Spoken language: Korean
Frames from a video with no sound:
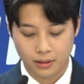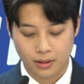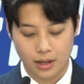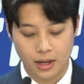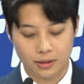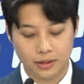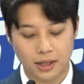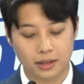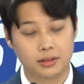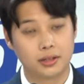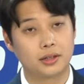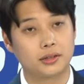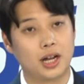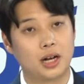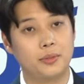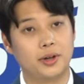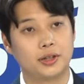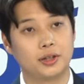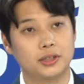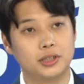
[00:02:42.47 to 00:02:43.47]
대학생들의
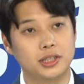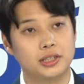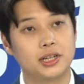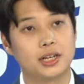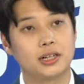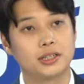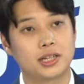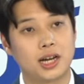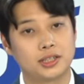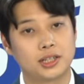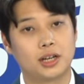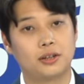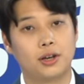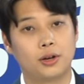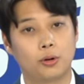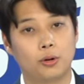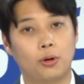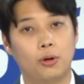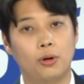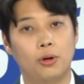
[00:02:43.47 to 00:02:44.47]
삶에서 의제를
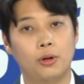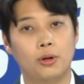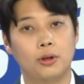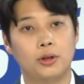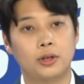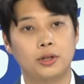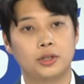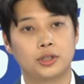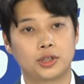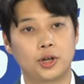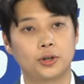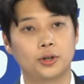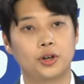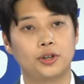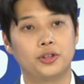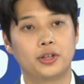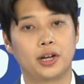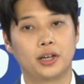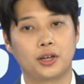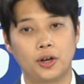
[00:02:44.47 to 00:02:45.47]
찾아내고
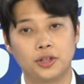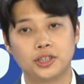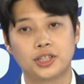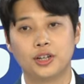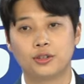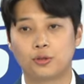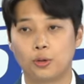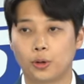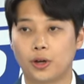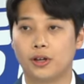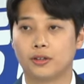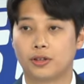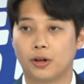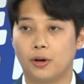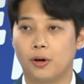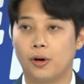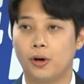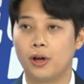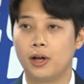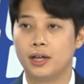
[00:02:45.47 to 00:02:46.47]
청년들의 현실
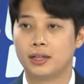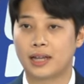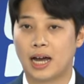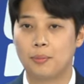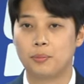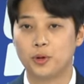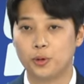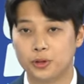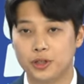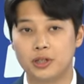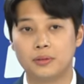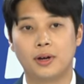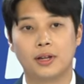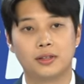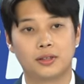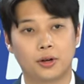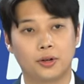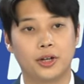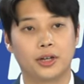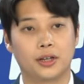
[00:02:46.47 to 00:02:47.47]
속에서 담론을
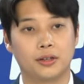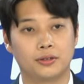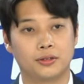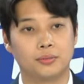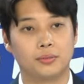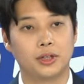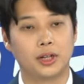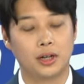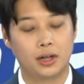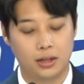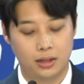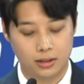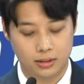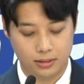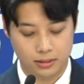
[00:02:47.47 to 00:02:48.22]
만들어내겠습니다.